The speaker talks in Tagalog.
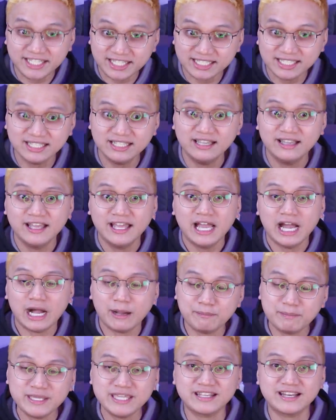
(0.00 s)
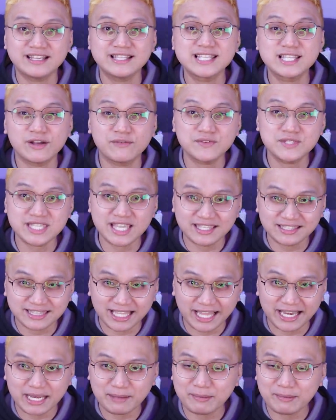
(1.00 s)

real appearance of Satan.